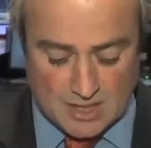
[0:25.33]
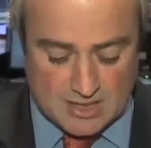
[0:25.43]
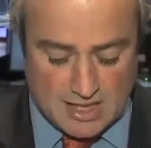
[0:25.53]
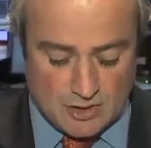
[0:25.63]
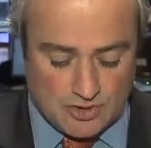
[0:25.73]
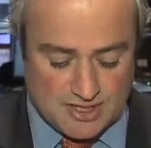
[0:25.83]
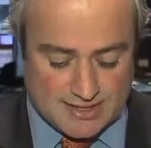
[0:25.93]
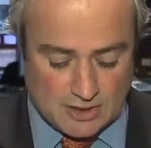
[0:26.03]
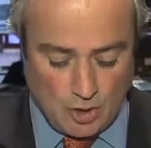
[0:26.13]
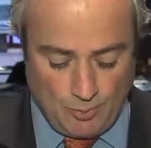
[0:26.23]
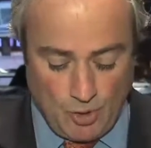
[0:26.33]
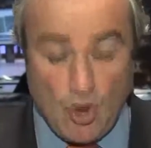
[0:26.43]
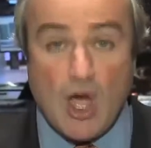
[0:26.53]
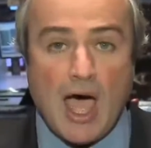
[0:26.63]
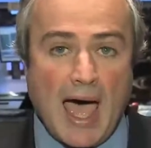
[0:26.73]
Quelques
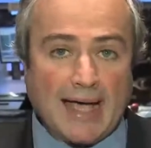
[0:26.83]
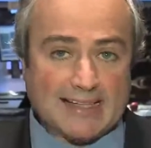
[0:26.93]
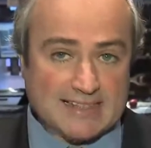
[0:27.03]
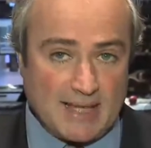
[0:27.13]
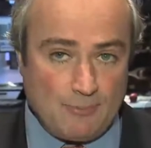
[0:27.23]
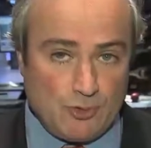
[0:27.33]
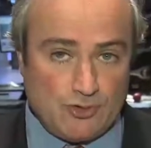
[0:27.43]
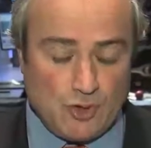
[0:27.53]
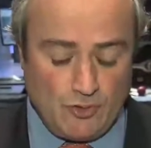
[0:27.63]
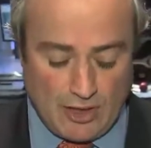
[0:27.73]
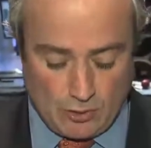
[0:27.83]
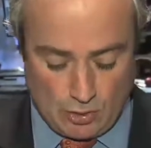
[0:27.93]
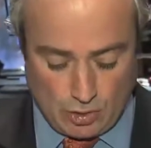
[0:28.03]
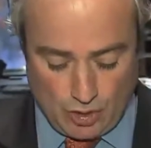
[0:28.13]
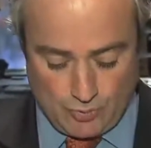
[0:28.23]
exemples, AXA plus
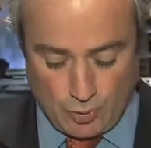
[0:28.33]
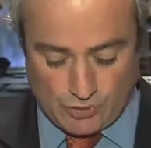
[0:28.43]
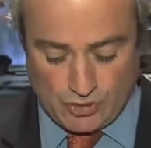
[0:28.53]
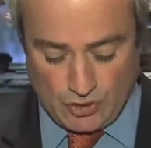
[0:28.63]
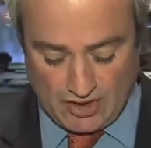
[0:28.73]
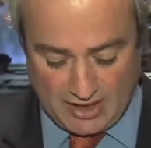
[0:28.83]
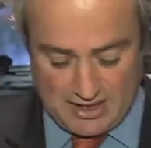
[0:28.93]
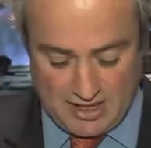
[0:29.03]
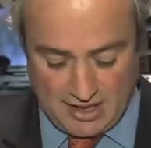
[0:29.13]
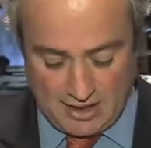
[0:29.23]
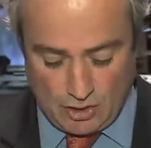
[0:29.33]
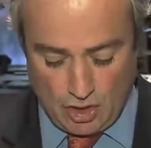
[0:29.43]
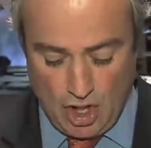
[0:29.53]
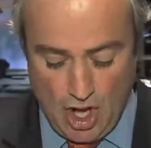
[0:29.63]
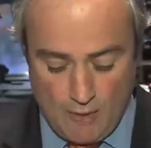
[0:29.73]
2,30%, Crédit
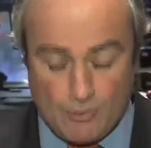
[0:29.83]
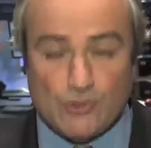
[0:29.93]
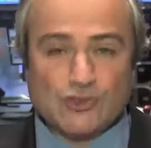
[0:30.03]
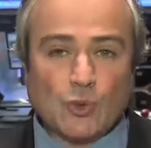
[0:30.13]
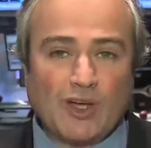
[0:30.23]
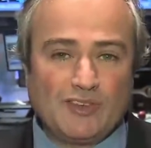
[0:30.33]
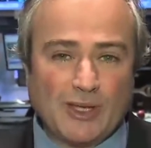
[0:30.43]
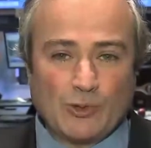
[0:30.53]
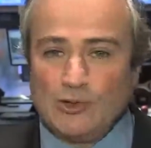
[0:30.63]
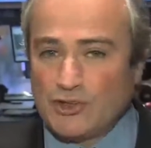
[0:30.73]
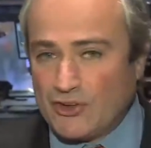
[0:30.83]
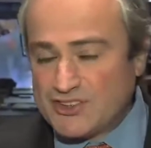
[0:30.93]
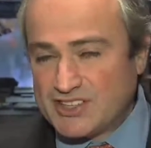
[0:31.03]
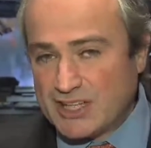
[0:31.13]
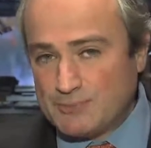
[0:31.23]
Agricole plus
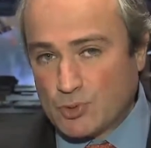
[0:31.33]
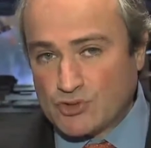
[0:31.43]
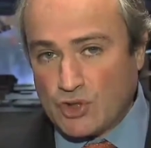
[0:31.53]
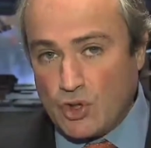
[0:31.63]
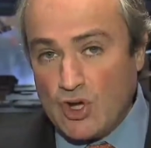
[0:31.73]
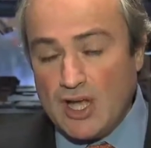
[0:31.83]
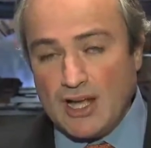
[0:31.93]
3,37%.